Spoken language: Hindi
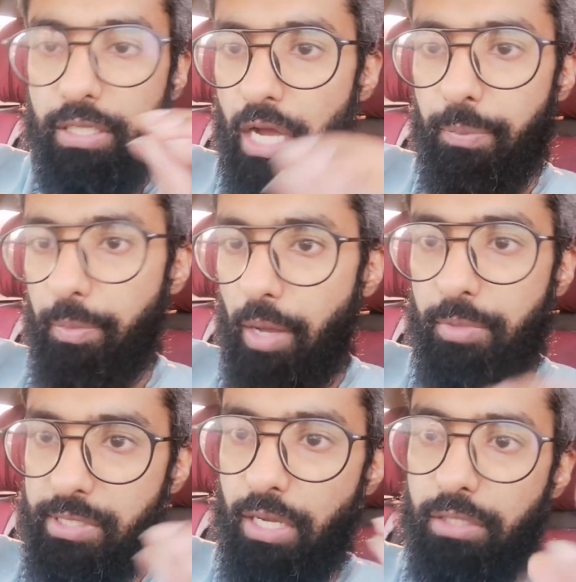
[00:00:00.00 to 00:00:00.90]
यहाँ पे
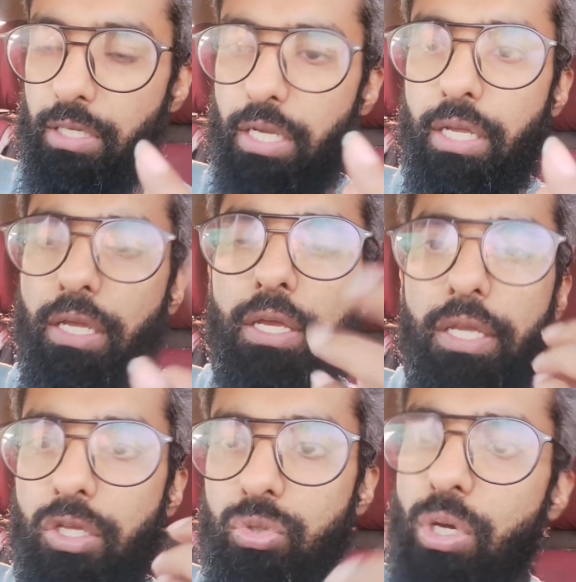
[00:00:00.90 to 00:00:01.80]
हम असलाहत करेंगे
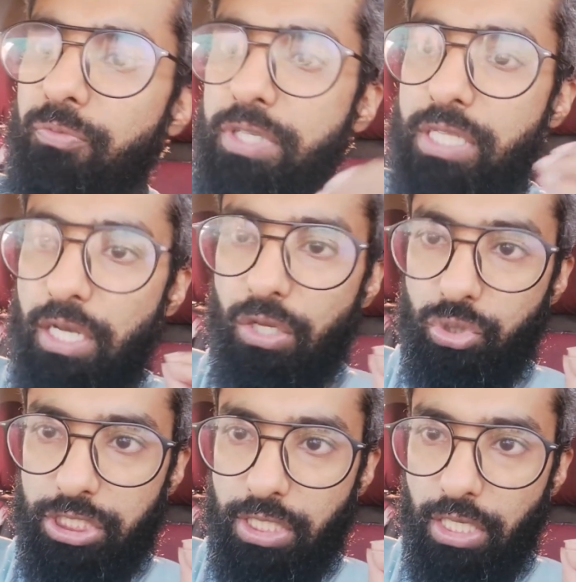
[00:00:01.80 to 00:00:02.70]
इसको हम फिक्स करने की
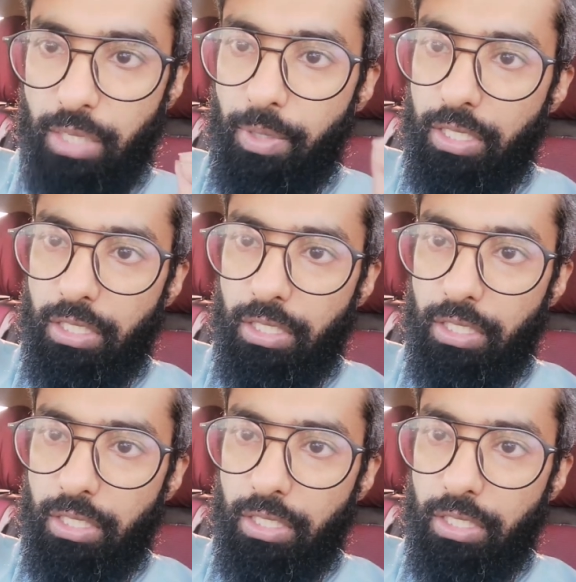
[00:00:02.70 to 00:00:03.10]
कोशिश करेंगे